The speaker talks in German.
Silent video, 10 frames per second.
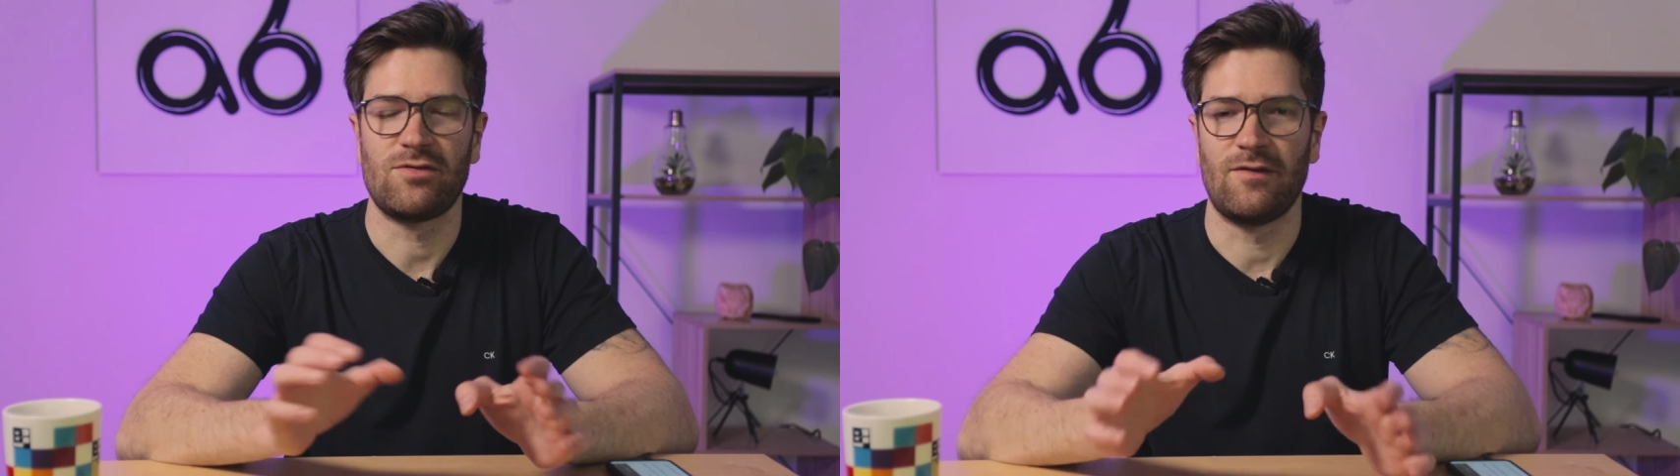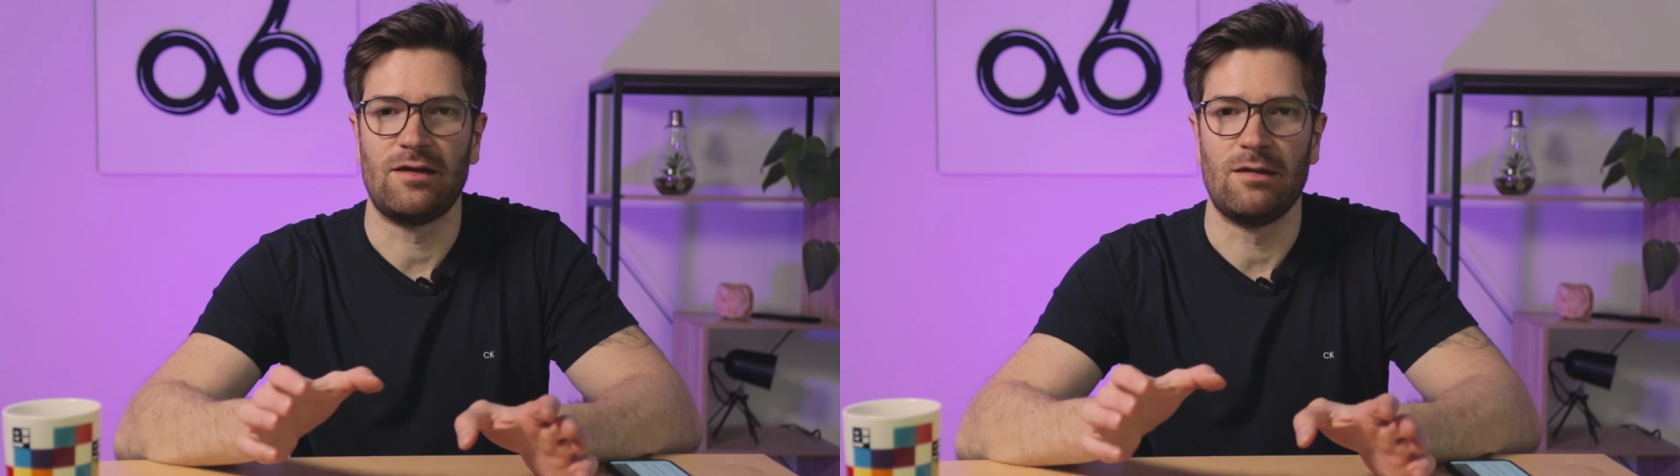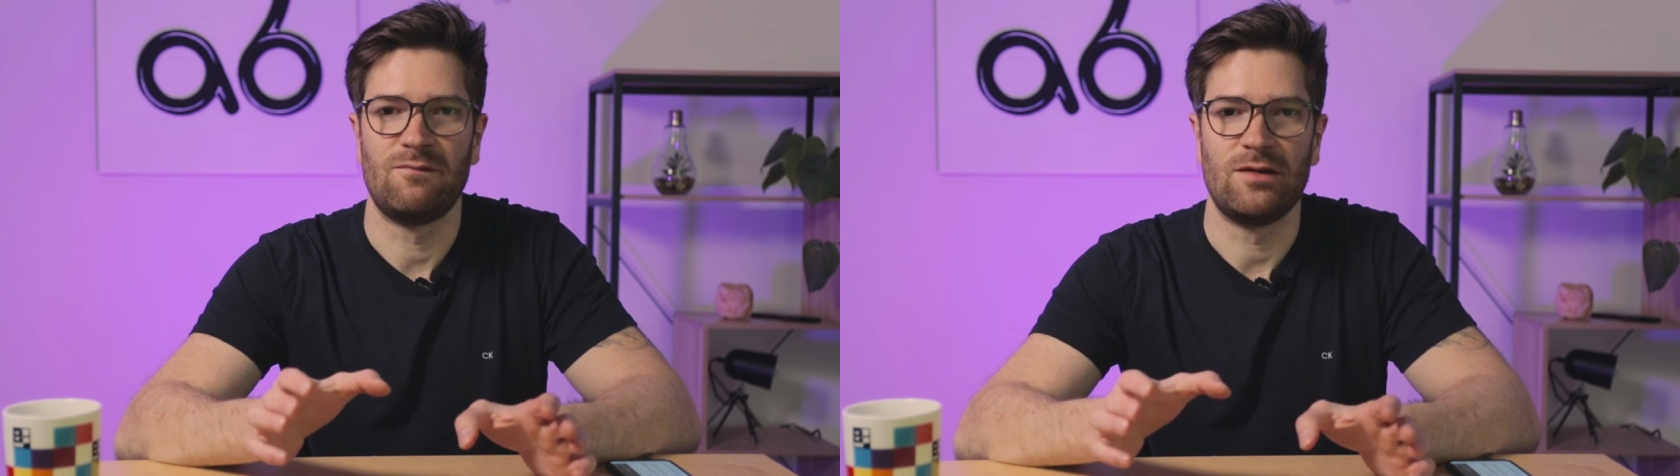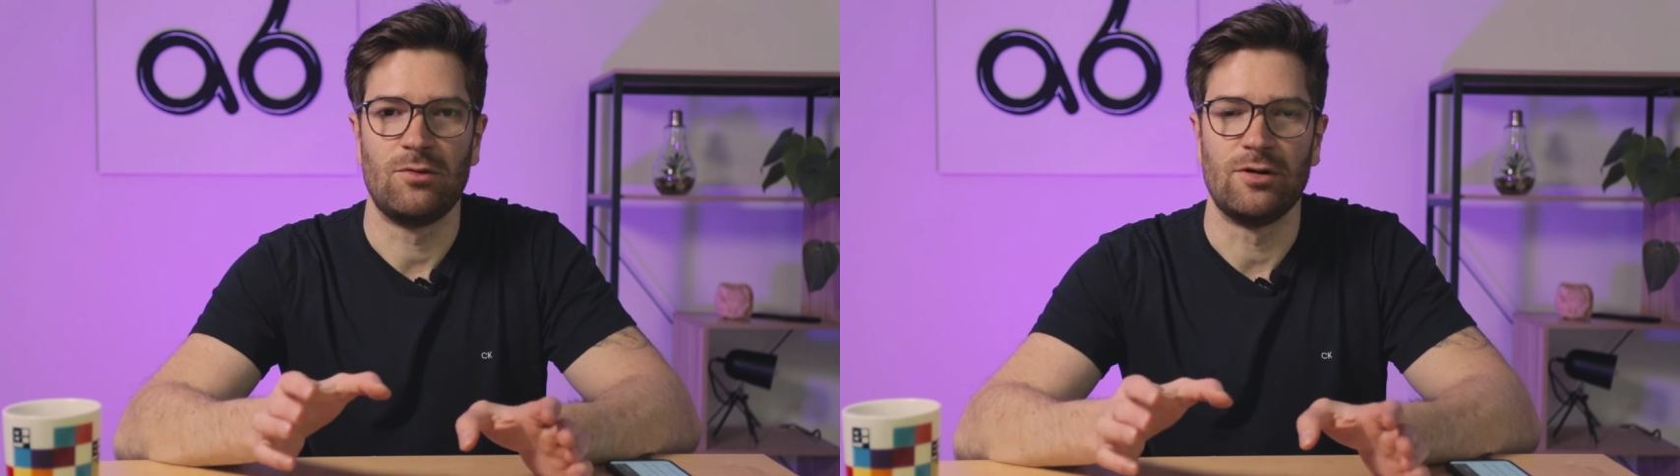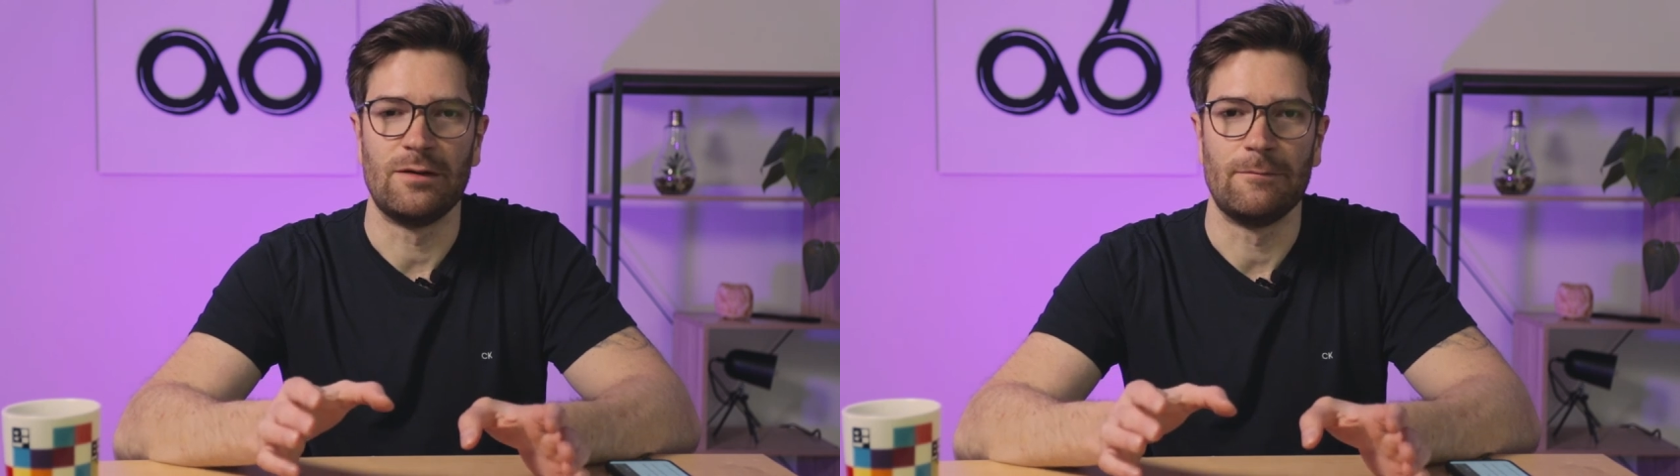durch
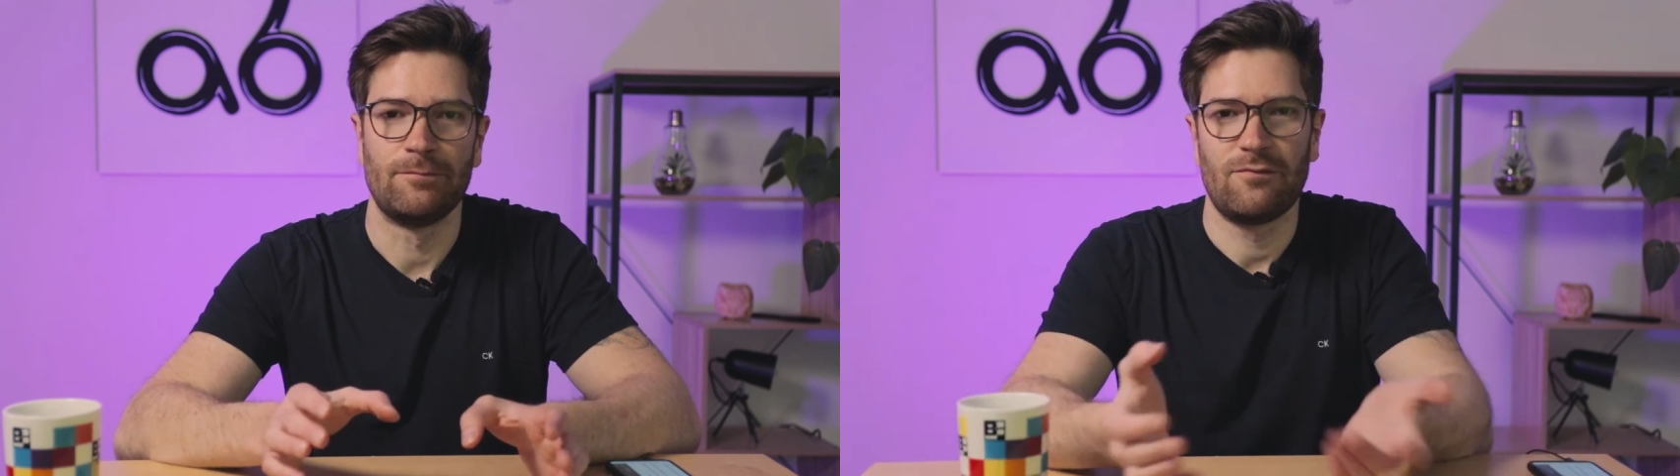Weiterempfehlungen.